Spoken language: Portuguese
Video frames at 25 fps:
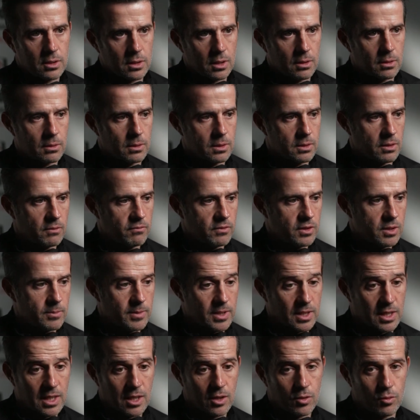tem, tem vindo a
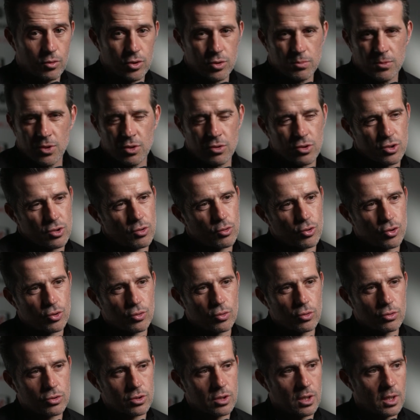marcar golos, mas não só os
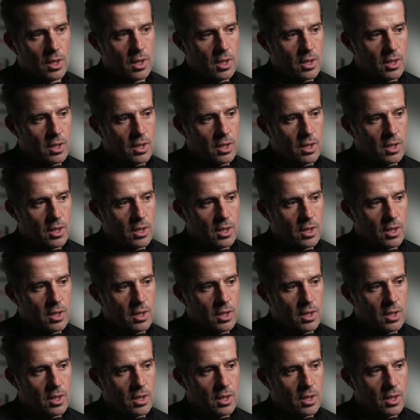golos.